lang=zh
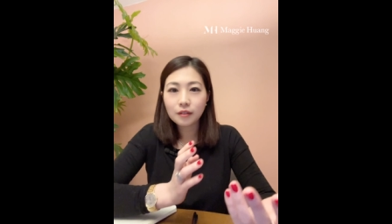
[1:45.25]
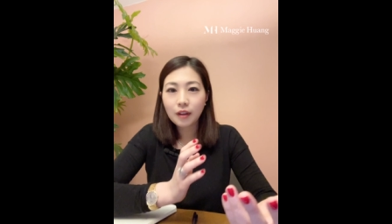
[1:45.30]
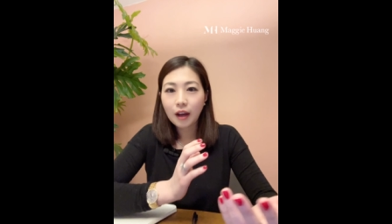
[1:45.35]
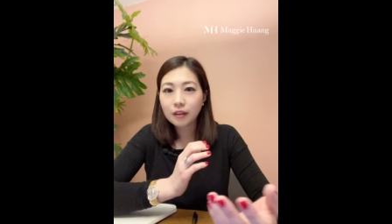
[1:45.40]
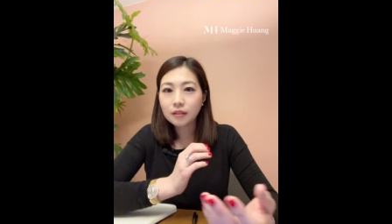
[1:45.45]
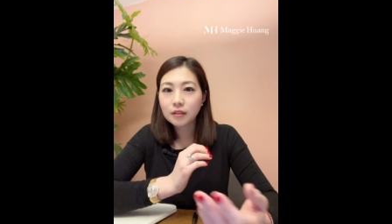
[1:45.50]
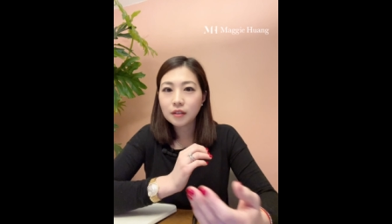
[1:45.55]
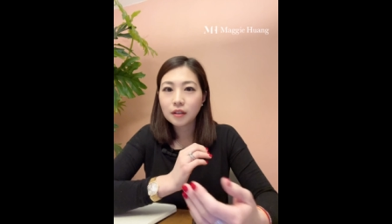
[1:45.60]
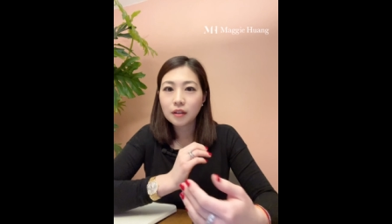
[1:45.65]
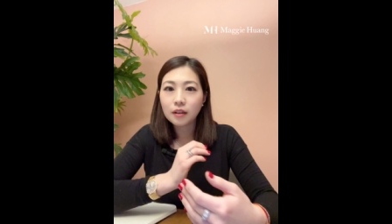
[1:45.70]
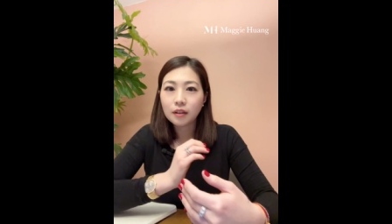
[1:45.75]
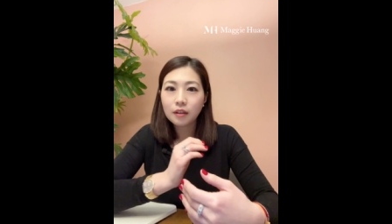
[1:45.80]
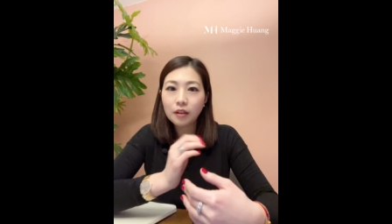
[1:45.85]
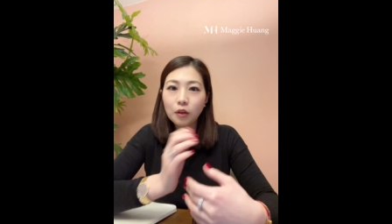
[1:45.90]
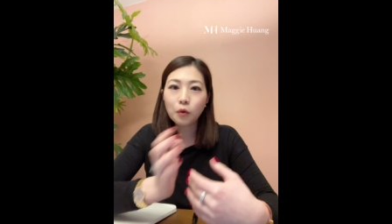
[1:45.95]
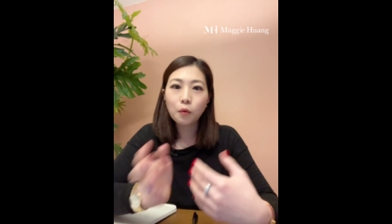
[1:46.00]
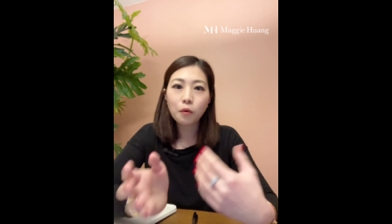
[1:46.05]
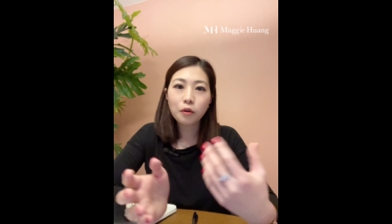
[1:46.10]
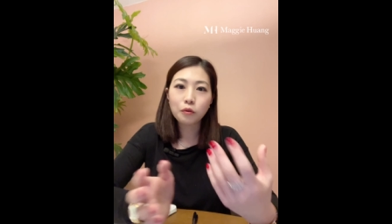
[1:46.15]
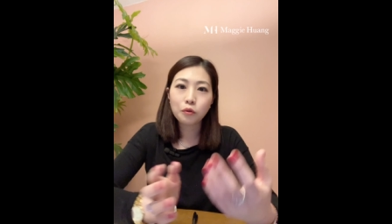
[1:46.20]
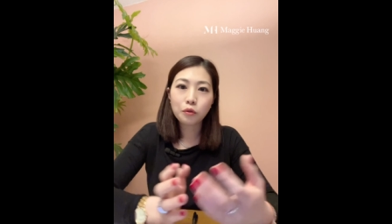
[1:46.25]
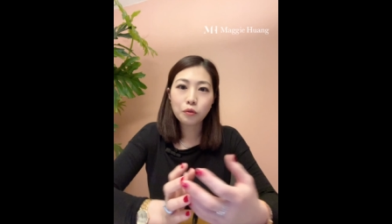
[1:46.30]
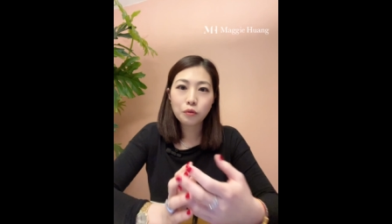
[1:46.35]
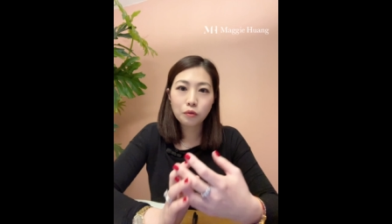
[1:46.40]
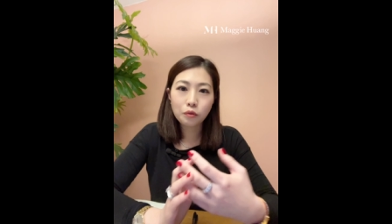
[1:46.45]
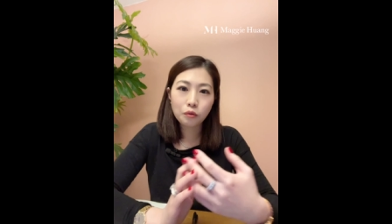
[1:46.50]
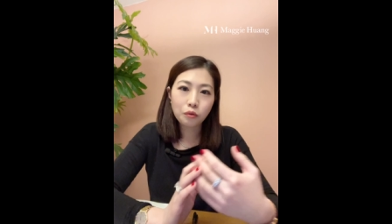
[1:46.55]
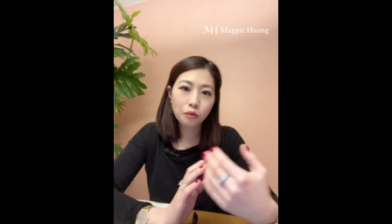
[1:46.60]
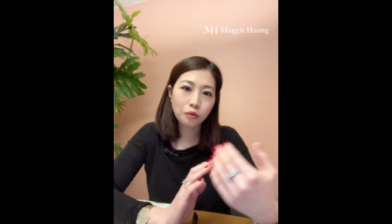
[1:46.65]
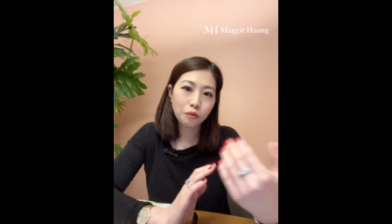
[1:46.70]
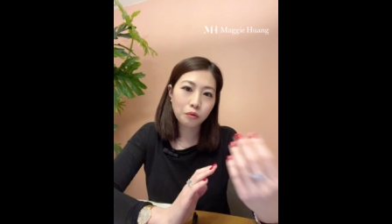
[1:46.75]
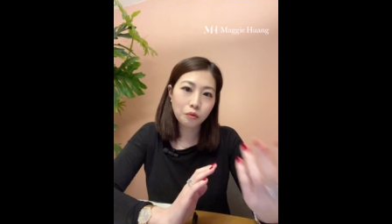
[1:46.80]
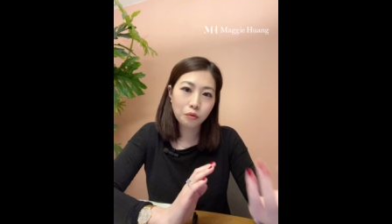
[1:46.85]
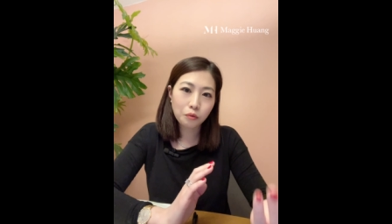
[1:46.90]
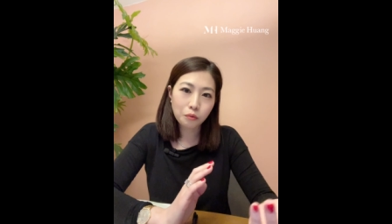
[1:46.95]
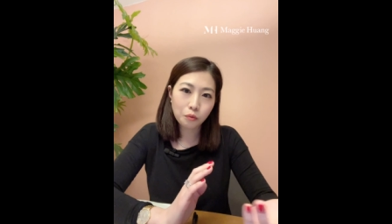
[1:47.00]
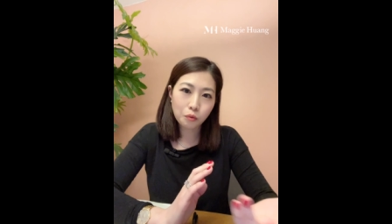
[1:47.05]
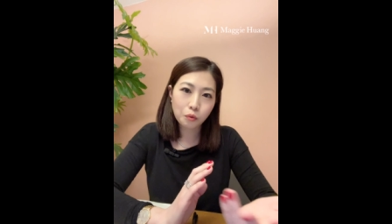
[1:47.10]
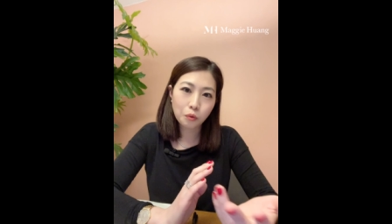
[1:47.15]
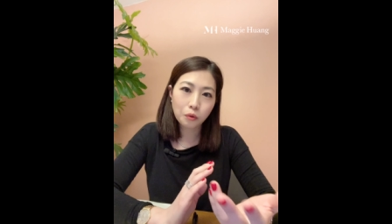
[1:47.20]
和这个英文去去
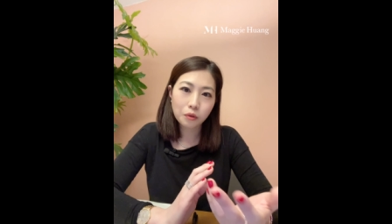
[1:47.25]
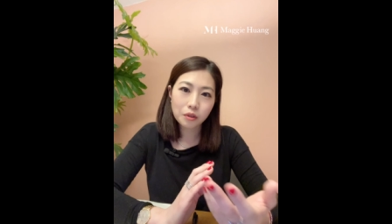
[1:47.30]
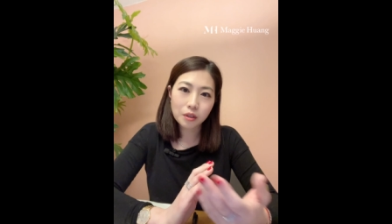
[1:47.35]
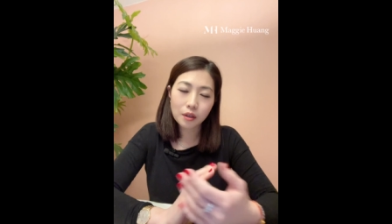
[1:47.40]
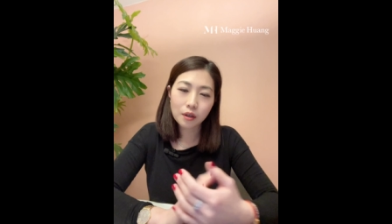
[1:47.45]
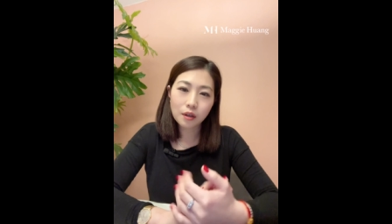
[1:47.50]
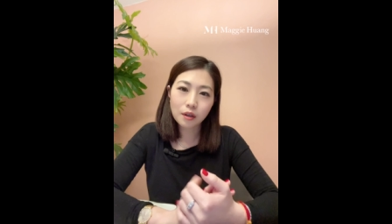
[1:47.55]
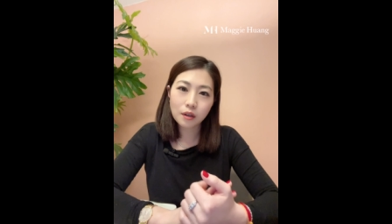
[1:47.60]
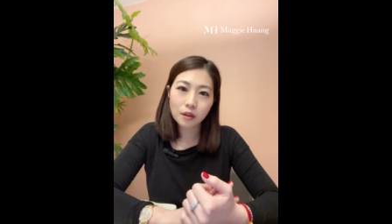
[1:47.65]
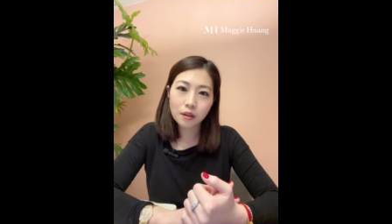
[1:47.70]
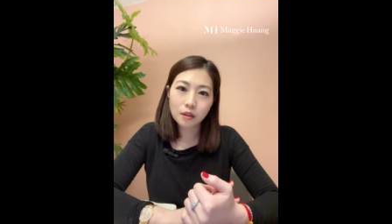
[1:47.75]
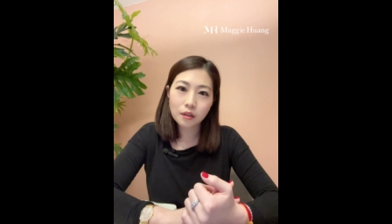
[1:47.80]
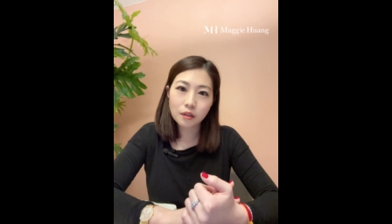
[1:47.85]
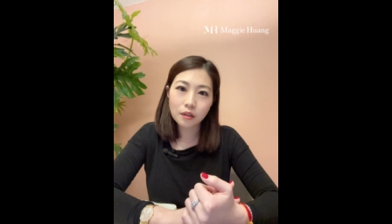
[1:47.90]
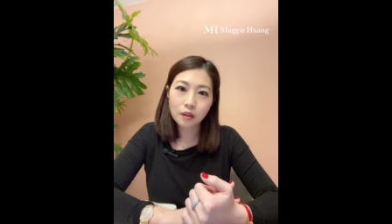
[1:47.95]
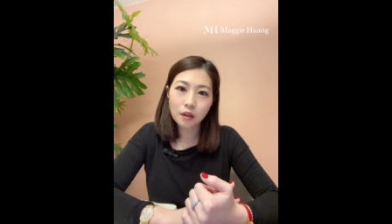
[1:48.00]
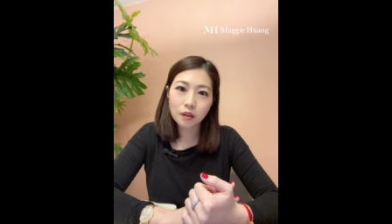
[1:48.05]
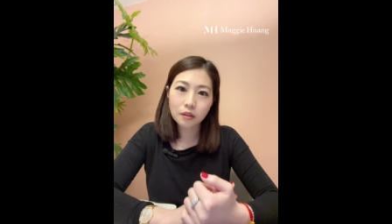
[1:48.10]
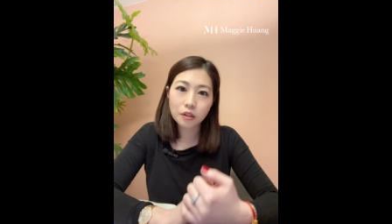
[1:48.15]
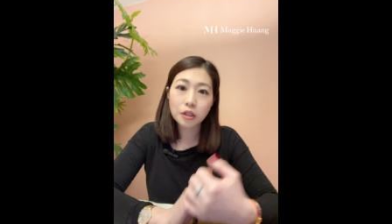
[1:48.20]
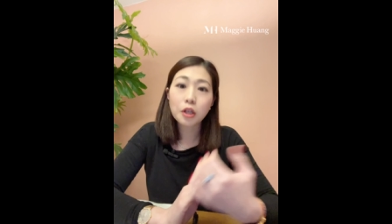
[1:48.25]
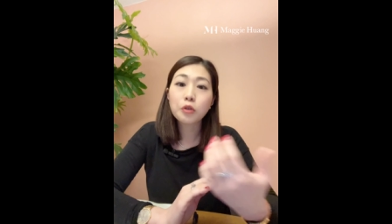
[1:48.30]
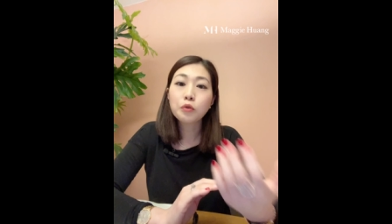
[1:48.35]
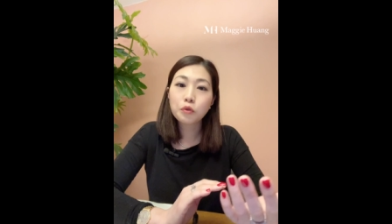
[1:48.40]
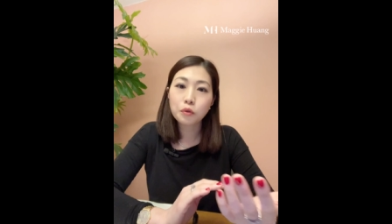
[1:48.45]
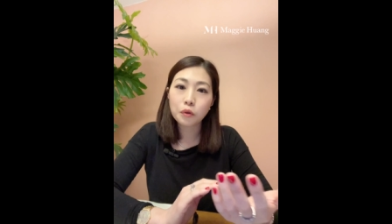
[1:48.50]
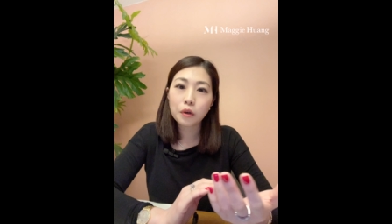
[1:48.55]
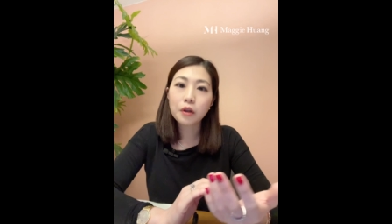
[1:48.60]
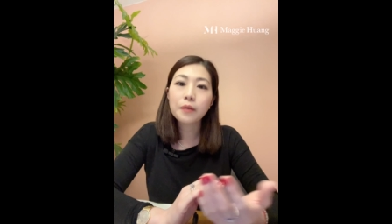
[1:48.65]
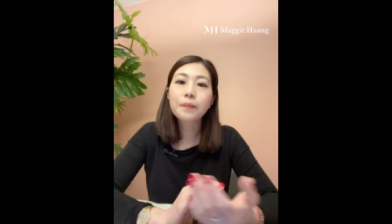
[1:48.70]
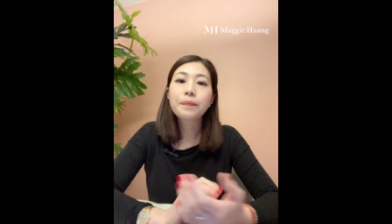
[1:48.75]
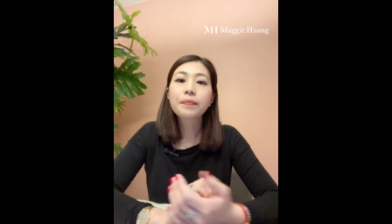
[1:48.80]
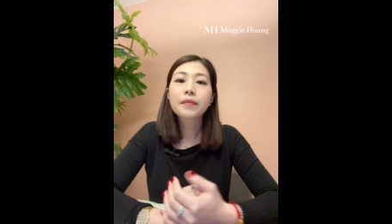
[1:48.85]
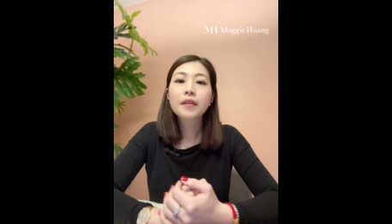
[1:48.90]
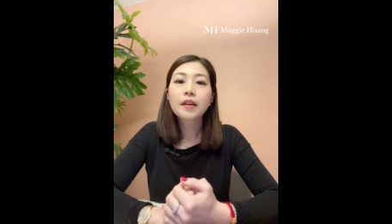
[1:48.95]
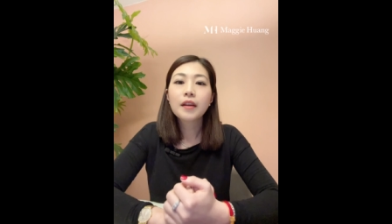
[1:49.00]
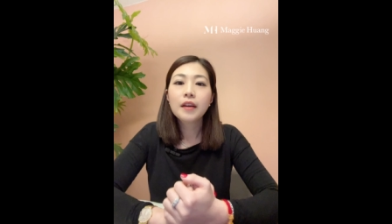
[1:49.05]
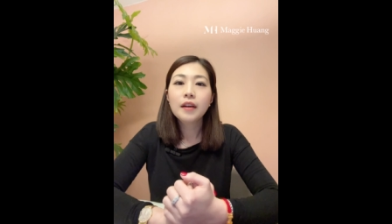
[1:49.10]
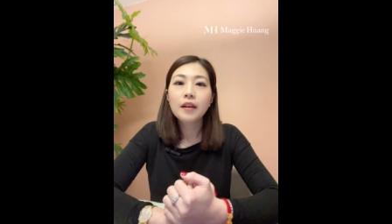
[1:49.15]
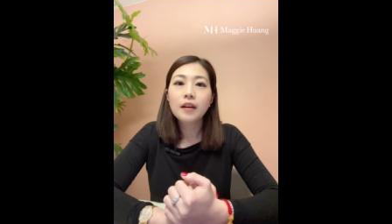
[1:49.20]
去做这个呃升学，
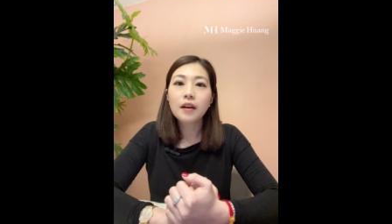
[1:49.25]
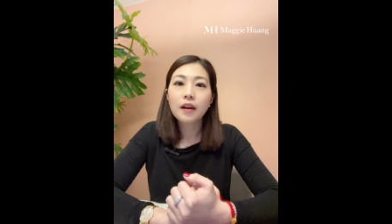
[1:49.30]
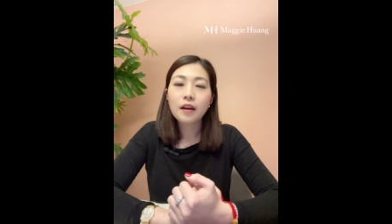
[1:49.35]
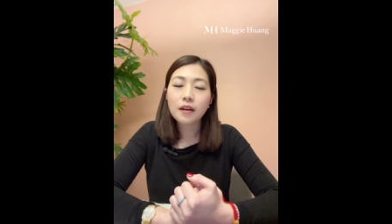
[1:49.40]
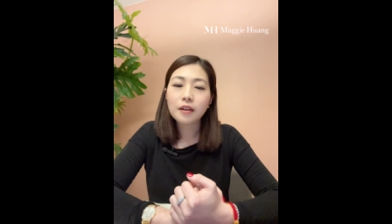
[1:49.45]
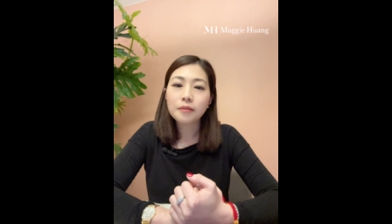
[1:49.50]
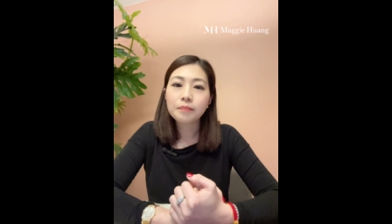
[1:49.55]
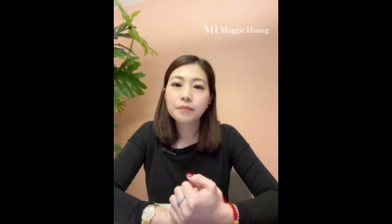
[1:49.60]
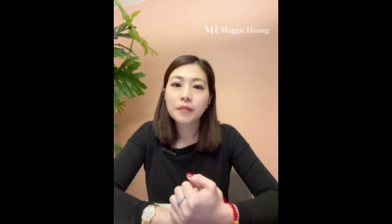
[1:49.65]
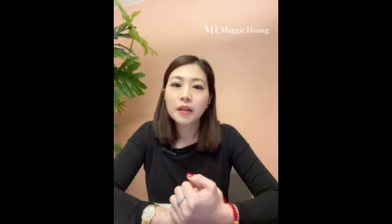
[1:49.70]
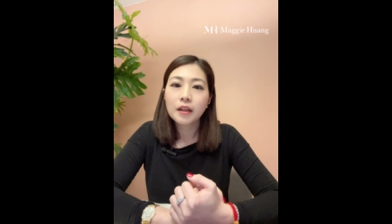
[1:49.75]
呃，